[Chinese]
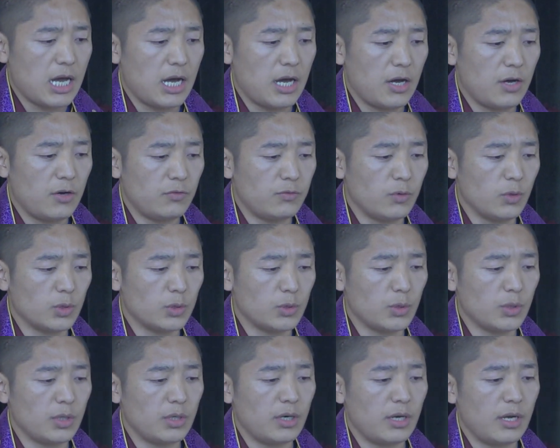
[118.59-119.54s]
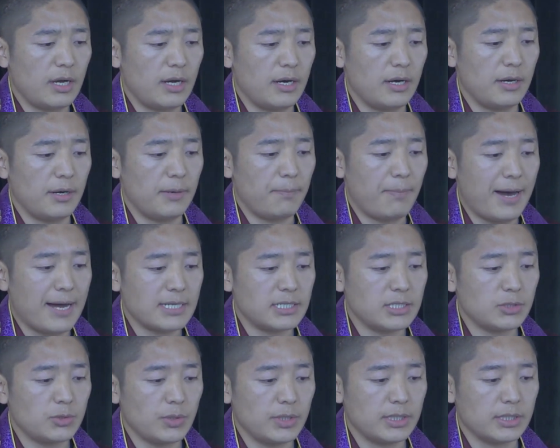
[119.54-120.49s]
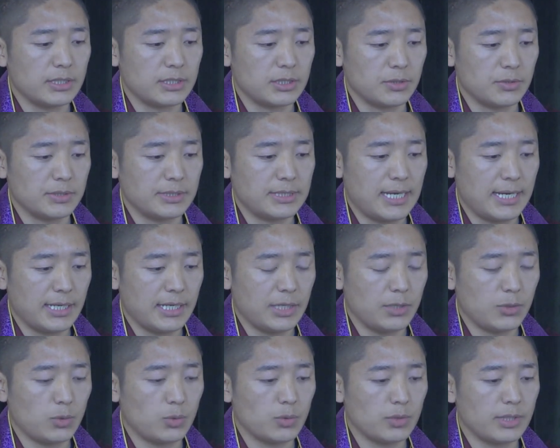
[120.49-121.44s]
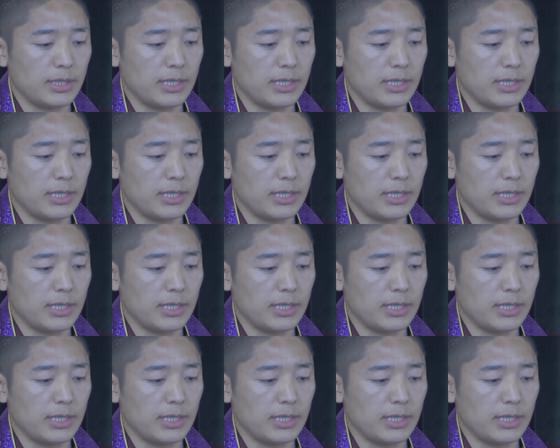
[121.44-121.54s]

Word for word: 呃，佛陀呃八十岁的时候在印度